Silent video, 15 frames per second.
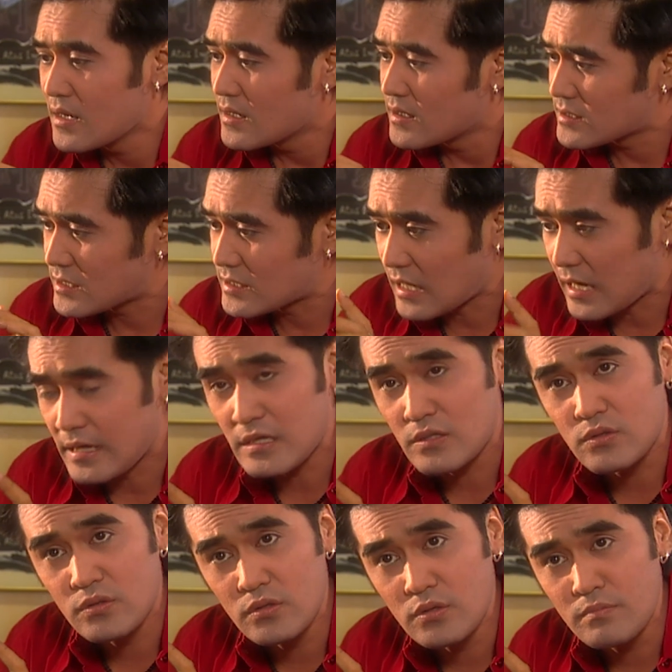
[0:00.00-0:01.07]
Setelah
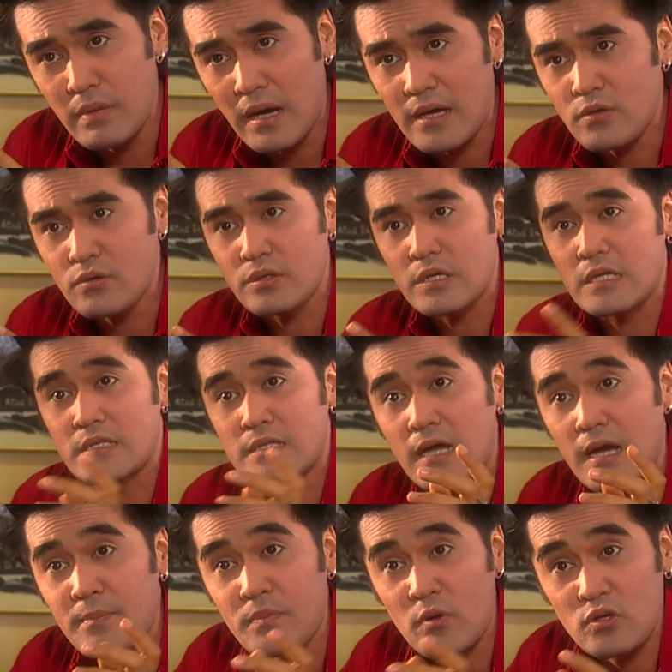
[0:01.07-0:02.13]
itu baru
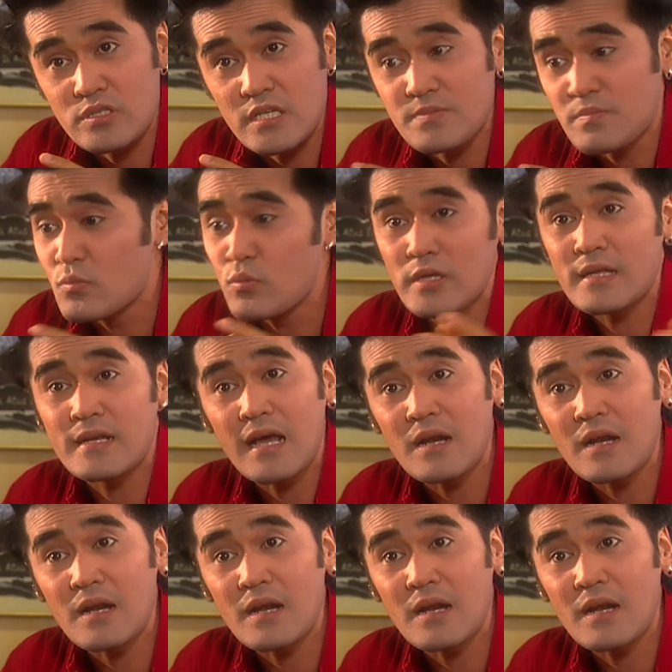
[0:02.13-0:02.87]
kita proses pembuatan